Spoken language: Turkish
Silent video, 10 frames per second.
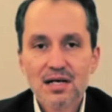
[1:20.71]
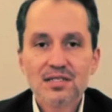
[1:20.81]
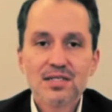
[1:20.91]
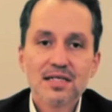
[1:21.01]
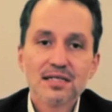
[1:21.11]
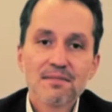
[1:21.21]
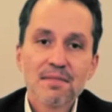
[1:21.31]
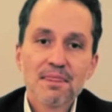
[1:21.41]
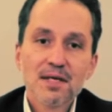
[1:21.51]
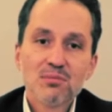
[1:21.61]
Ancak
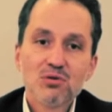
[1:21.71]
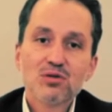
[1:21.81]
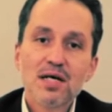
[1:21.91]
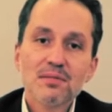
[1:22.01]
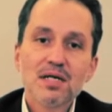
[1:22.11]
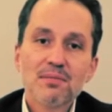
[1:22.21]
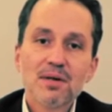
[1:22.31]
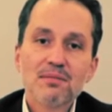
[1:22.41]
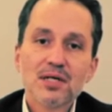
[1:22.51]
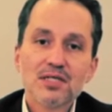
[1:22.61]
bu tam
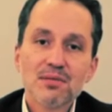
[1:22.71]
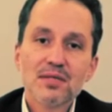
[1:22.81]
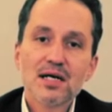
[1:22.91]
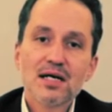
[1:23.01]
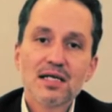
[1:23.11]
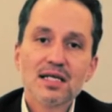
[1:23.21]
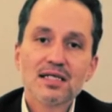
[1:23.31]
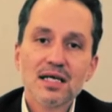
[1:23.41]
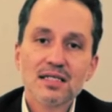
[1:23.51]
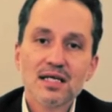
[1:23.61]
kapanma şimdiye kadar
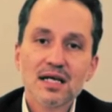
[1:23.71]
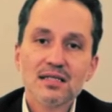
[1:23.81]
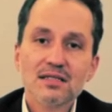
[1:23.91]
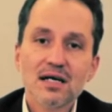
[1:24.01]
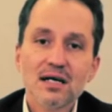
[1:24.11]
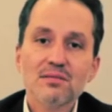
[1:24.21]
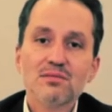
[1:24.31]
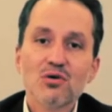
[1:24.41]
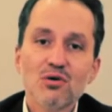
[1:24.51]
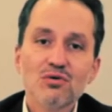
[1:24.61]
geçen
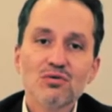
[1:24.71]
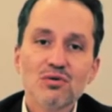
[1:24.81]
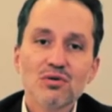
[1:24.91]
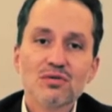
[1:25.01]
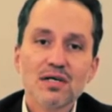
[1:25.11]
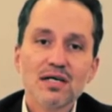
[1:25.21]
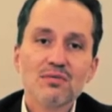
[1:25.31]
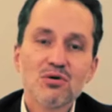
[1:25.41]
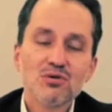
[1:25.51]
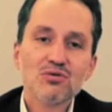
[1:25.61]
tam 14
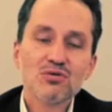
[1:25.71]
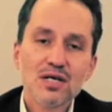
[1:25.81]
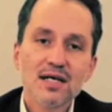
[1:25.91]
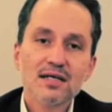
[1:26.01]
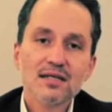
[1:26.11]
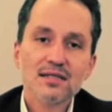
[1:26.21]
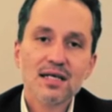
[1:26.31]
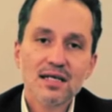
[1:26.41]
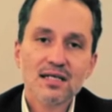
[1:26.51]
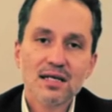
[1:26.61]
ay boyunca
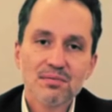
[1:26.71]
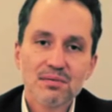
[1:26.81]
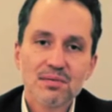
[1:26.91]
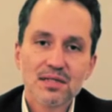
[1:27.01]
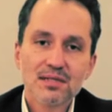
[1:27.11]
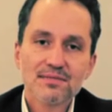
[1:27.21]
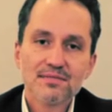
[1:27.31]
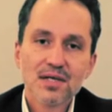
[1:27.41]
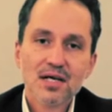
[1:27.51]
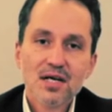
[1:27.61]
neden yapılmadı?
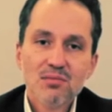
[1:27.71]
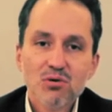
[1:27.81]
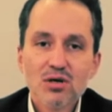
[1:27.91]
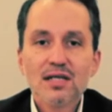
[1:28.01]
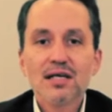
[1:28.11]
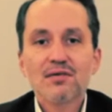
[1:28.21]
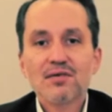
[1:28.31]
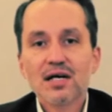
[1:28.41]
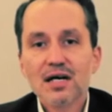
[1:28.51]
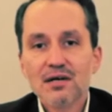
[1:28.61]
Bu kadar
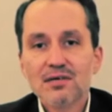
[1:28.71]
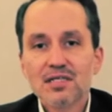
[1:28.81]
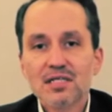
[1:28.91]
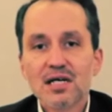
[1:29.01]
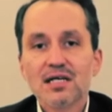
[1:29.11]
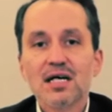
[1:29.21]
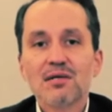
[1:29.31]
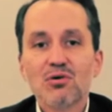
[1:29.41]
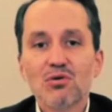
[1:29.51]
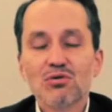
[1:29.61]
vaka ve can
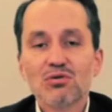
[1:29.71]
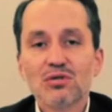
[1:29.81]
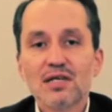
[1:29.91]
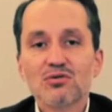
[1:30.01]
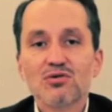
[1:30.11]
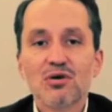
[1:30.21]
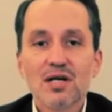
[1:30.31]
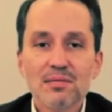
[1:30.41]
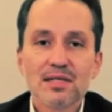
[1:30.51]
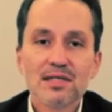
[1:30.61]
kaybı olduktan
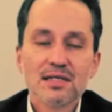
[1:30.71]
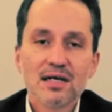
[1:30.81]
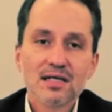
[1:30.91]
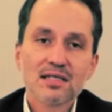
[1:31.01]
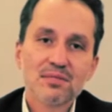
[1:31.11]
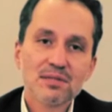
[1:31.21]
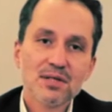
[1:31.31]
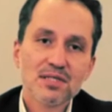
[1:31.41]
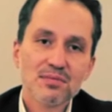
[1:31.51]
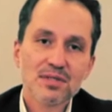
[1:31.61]
sonra mı
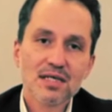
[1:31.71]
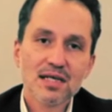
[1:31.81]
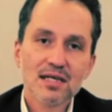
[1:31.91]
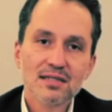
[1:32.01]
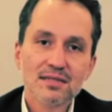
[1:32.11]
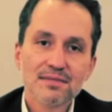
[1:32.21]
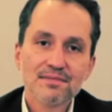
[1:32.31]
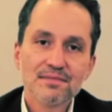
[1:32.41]
aklımız başımıza geldi?